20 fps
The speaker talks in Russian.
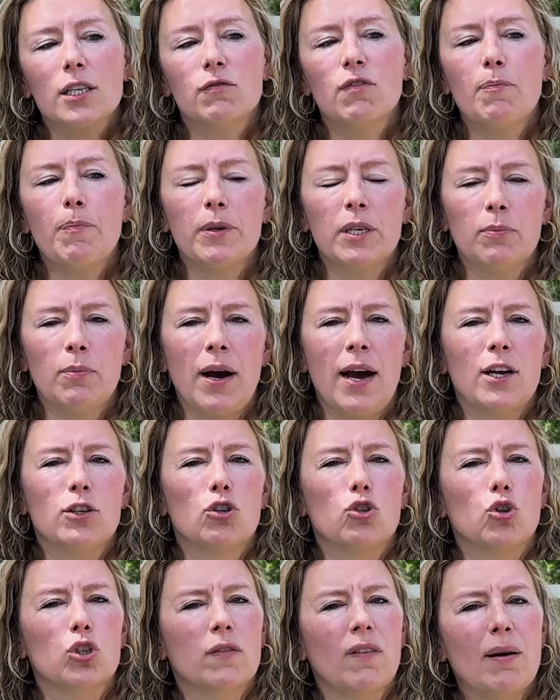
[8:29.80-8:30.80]
вы понимаете,
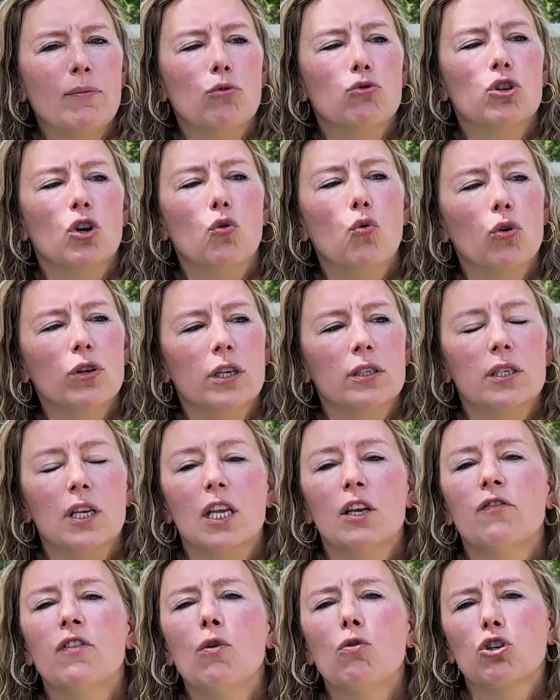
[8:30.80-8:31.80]
что за вами уже гонятся,
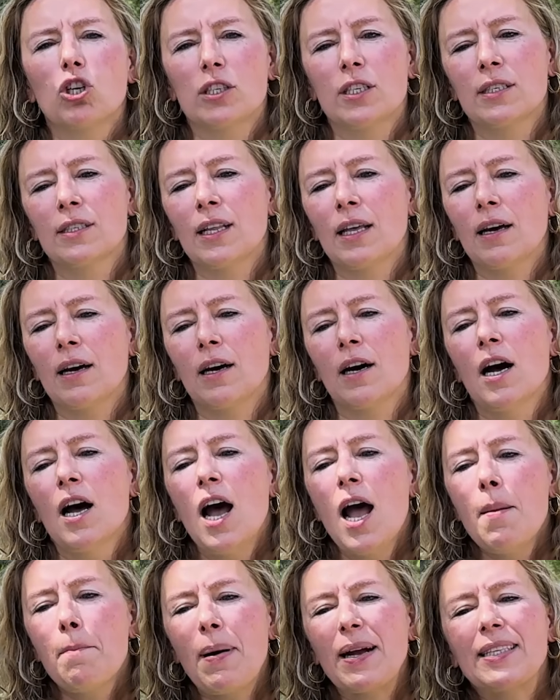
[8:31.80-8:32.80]
и вы уже э,
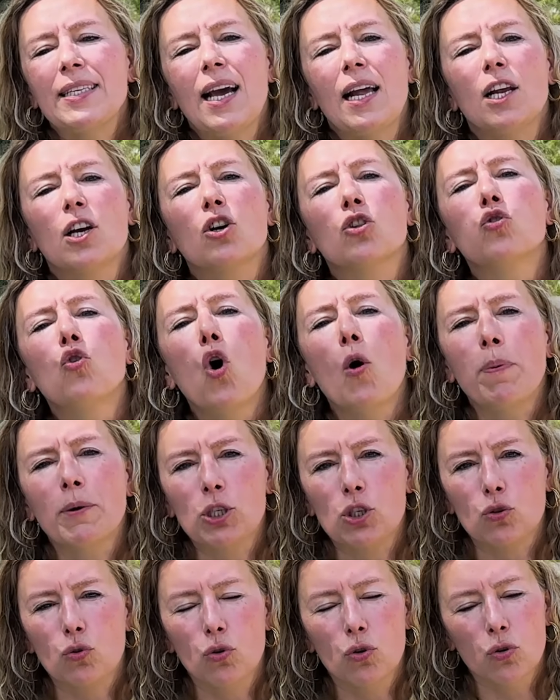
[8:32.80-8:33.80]
подняли
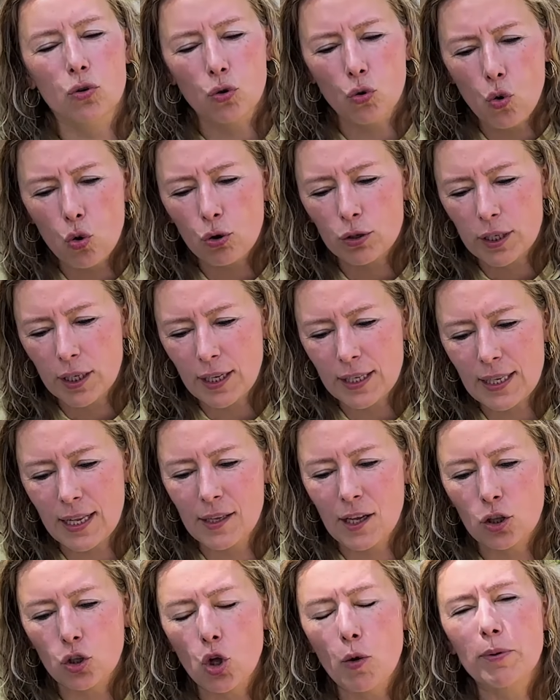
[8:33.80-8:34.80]
кнопочку, э, руку занесли
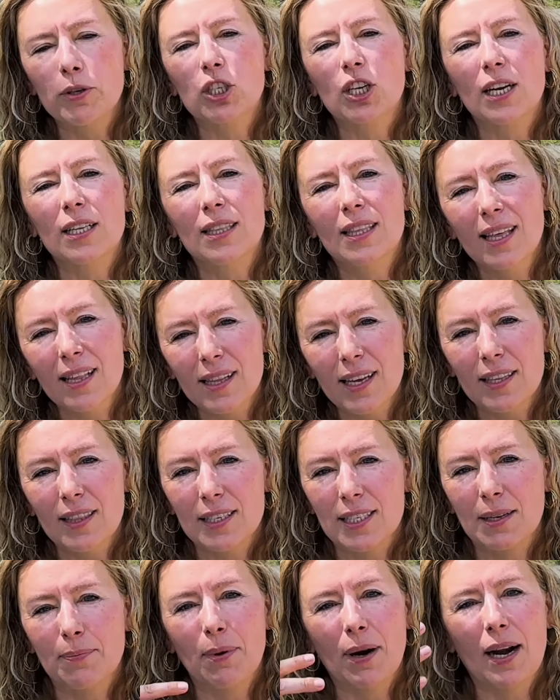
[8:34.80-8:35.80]
над кнопочкой «Delete» и
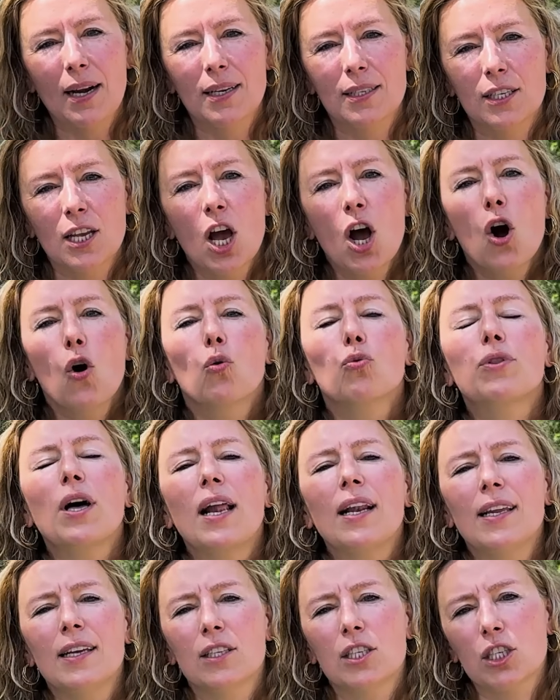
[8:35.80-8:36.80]
собрались
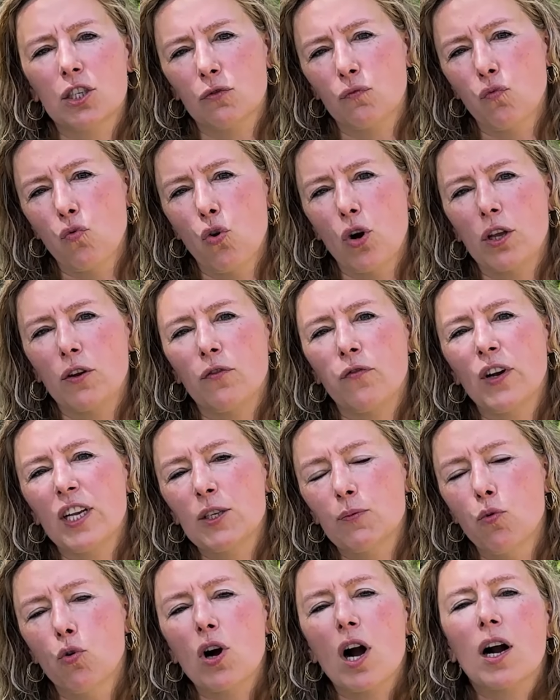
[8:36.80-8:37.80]
удалить свой
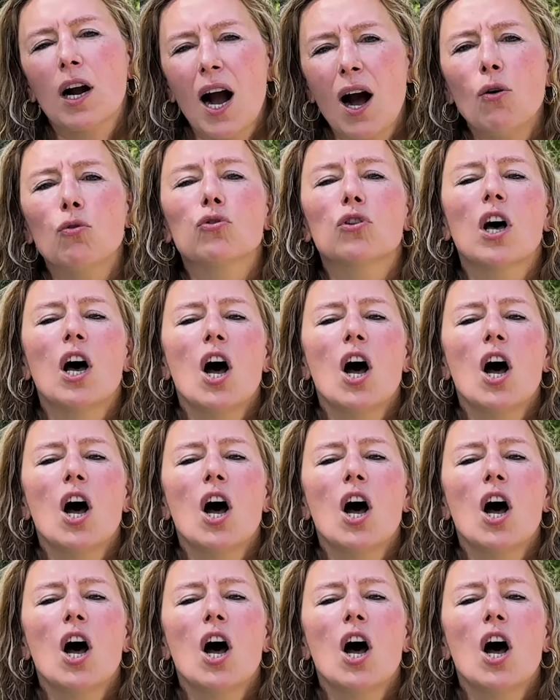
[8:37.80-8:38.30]
Facebook аккаунт,